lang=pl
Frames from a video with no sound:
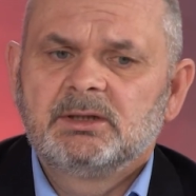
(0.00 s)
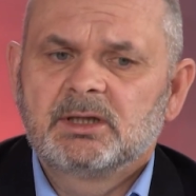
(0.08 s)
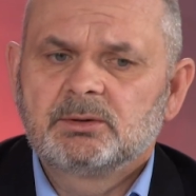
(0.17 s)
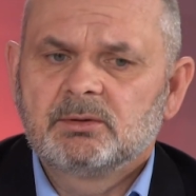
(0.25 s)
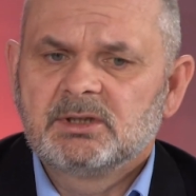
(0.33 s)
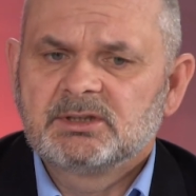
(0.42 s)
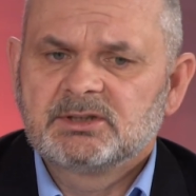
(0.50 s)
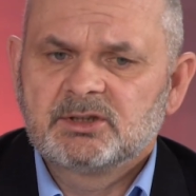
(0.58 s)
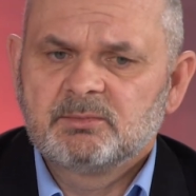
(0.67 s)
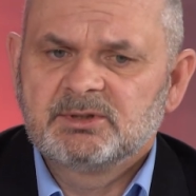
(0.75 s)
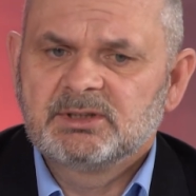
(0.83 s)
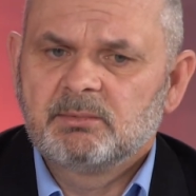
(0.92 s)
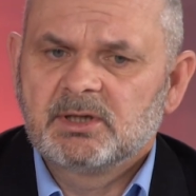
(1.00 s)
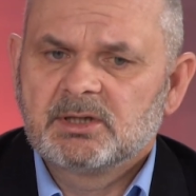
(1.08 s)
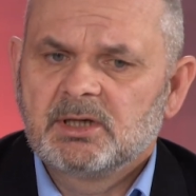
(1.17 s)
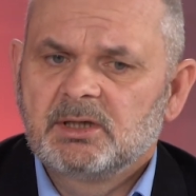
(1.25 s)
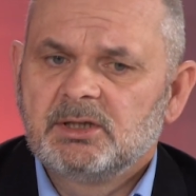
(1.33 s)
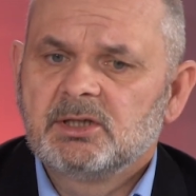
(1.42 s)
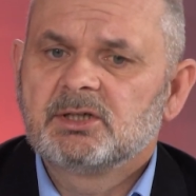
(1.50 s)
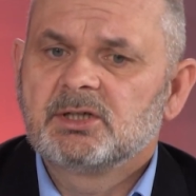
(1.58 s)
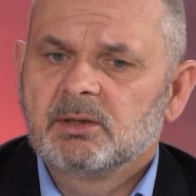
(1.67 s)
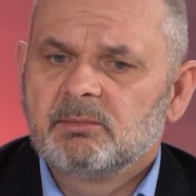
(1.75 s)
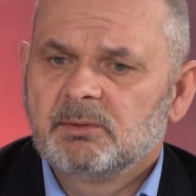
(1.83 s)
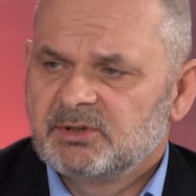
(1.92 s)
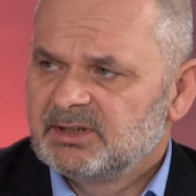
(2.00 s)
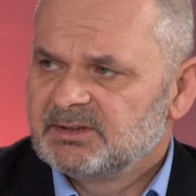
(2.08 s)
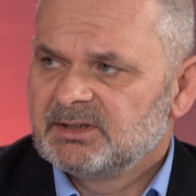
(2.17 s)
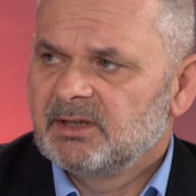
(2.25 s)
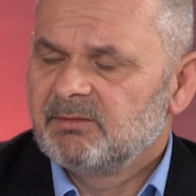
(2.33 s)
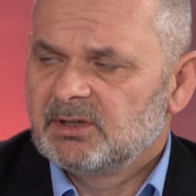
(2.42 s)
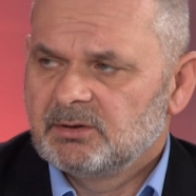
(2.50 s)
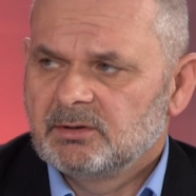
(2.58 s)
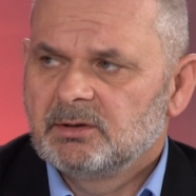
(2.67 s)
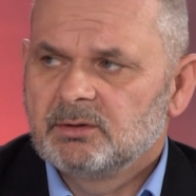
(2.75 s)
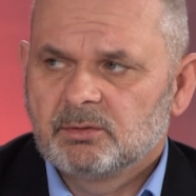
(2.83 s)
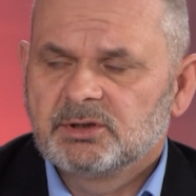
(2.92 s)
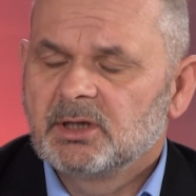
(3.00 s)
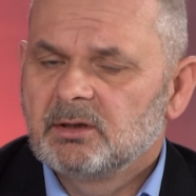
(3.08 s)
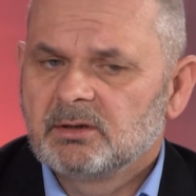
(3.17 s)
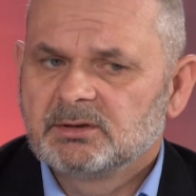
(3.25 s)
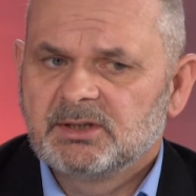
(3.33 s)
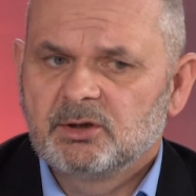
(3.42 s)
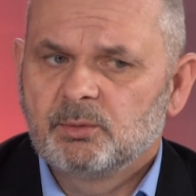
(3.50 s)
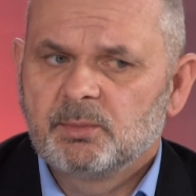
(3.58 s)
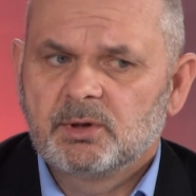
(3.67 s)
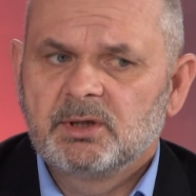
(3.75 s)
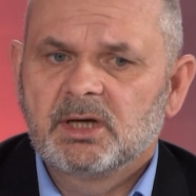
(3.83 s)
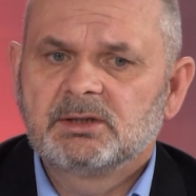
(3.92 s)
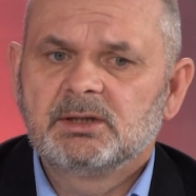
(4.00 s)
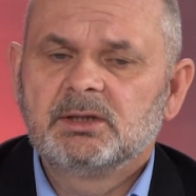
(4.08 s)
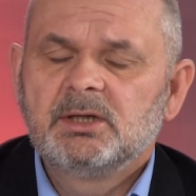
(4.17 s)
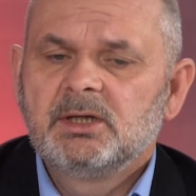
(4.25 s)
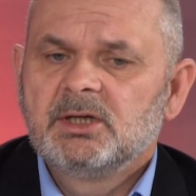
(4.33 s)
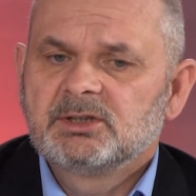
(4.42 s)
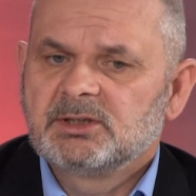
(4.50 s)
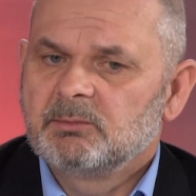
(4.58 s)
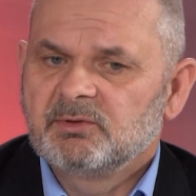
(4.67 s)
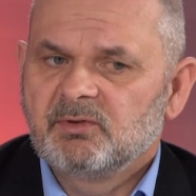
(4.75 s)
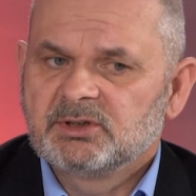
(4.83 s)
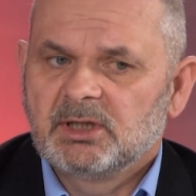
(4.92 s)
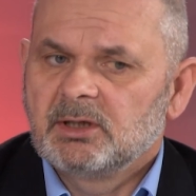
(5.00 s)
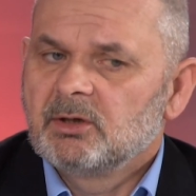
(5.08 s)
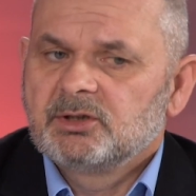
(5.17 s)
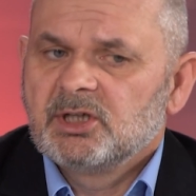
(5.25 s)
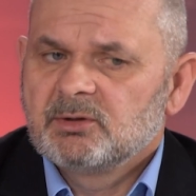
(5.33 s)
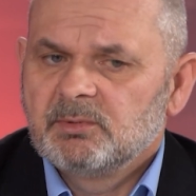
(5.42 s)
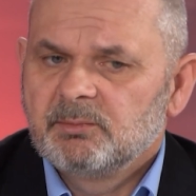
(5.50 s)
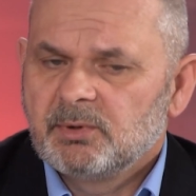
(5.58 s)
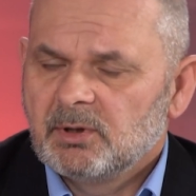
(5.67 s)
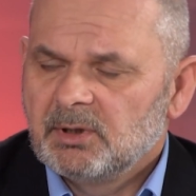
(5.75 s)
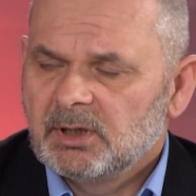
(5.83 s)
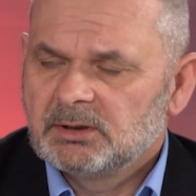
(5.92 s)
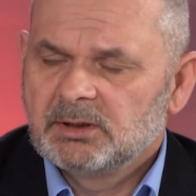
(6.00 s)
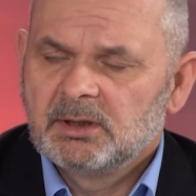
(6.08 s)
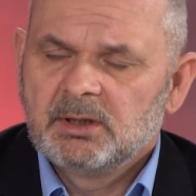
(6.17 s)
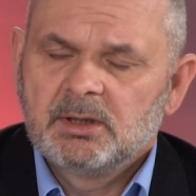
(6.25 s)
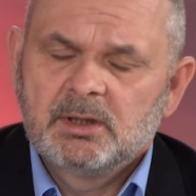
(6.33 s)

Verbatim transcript: na które jesteśmy zapraszani, żeby przedstawiać różnego rodzaju projekty z tym związane, chociażby projekt